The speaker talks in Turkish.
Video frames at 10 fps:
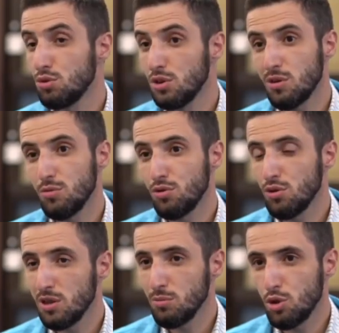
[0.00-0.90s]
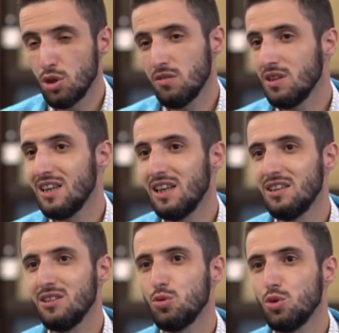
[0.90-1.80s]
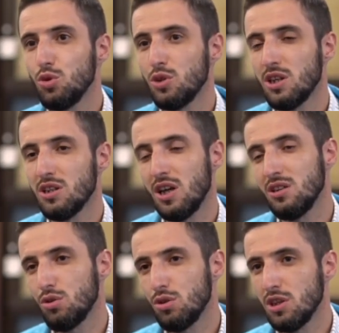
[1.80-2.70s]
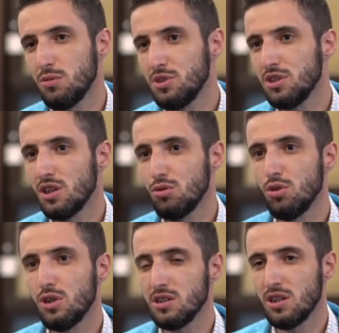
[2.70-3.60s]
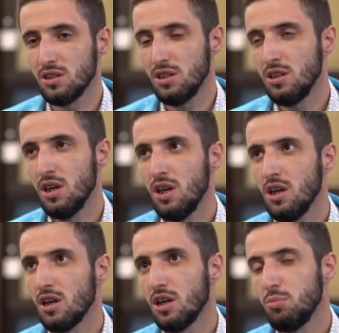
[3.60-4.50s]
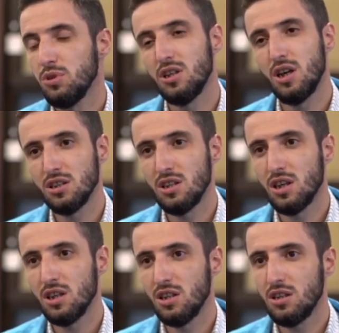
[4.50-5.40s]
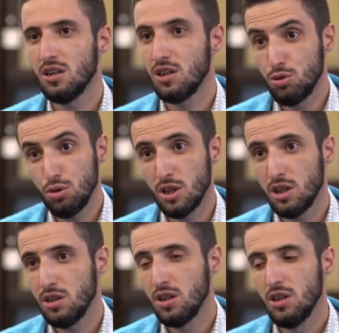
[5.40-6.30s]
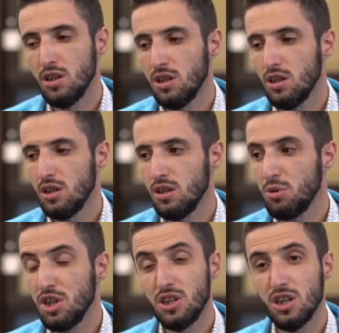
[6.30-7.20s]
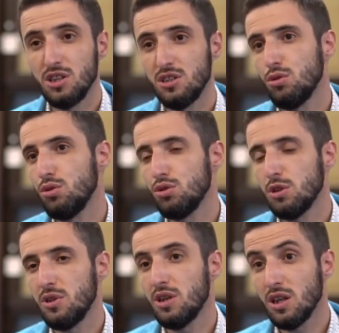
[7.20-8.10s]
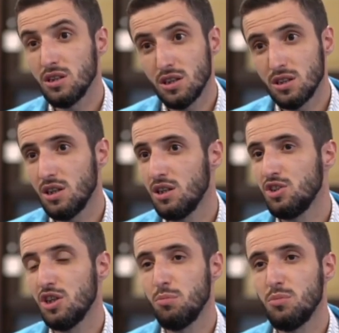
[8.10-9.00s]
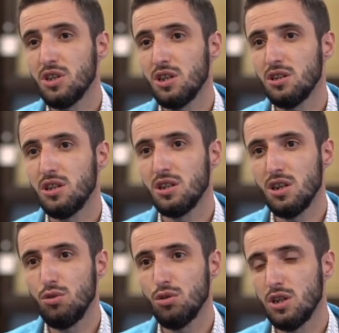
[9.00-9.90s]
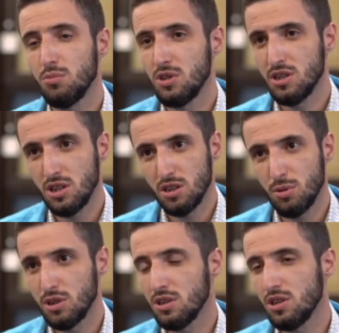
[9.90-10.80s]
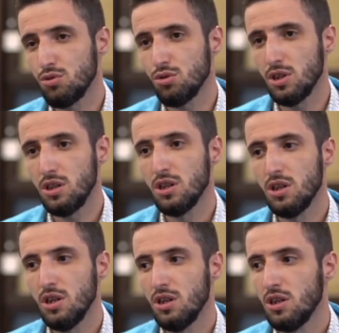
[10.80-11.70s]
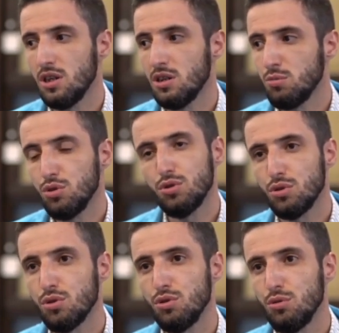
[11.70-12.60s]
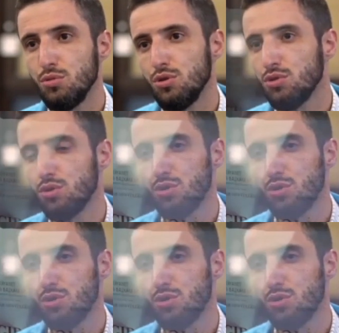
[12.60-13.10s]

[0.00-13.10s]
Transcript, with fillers: Üsküdar müftülüğünden bir görevli geldiğini duyduklarında artık onlar bizi tanıyorlar zaten. Kapılarını ardına kadar açıyorlar. Ee, bir ihtiyaçları olduğu zaman rahatlıkla camimize kadar geliyorlar. Bizle irtibata geçiyorlar. Ee, bu tür olumlu